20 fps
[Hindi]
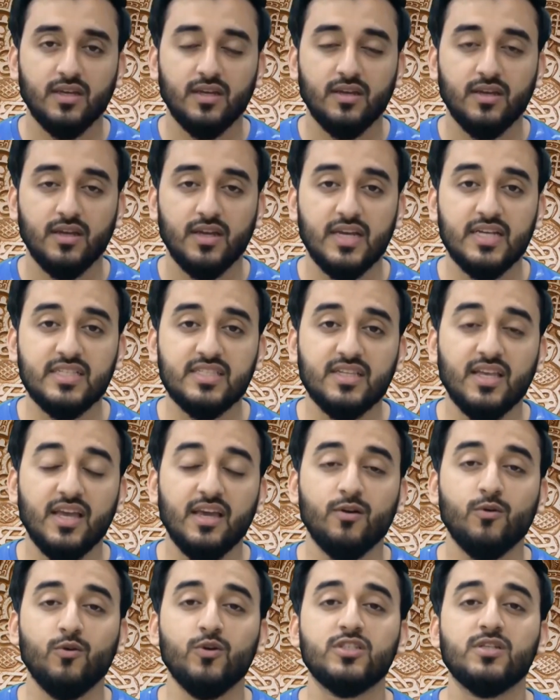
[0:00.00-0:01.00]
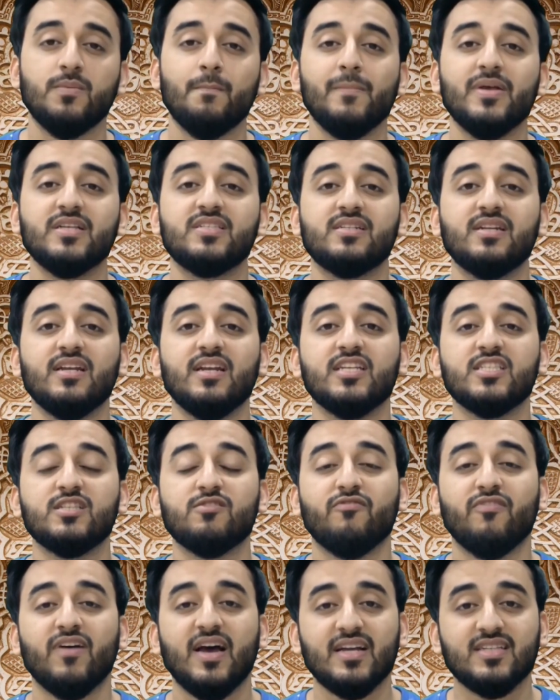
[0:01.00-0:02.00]
हैं इसके कुछ
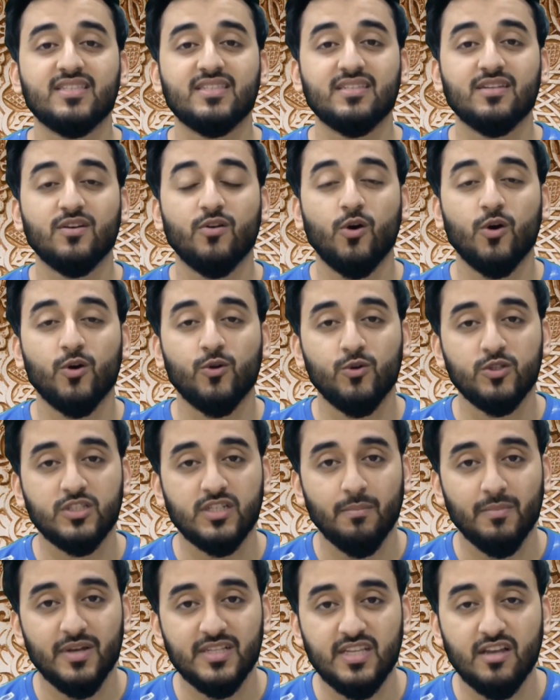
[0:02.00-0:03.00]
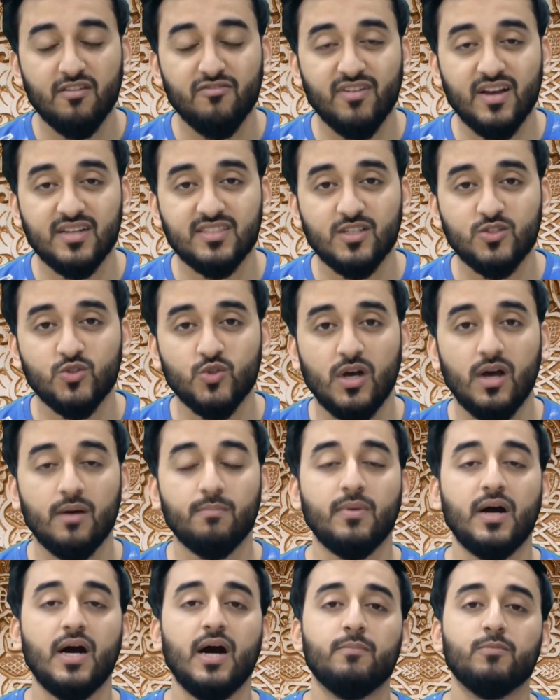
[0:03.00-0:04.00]
मिस्टीरियस फैक्ट्स और कुछ अमेजिंग फैक्ट्स है जो
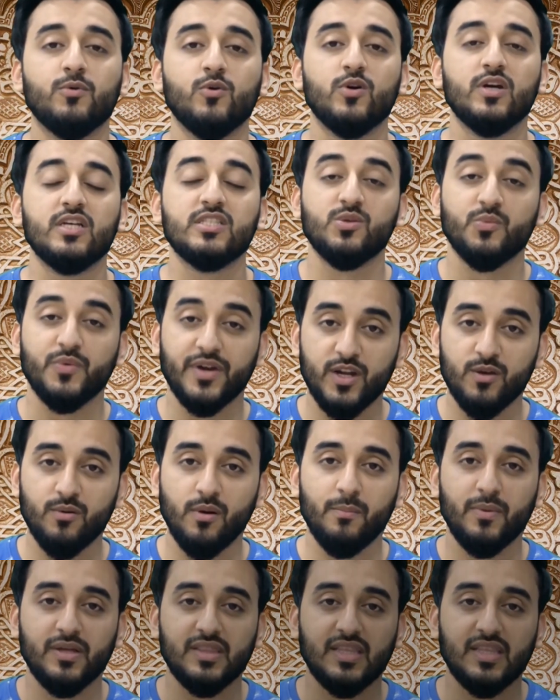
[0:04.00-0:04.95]
हम आपको इस वीडियो में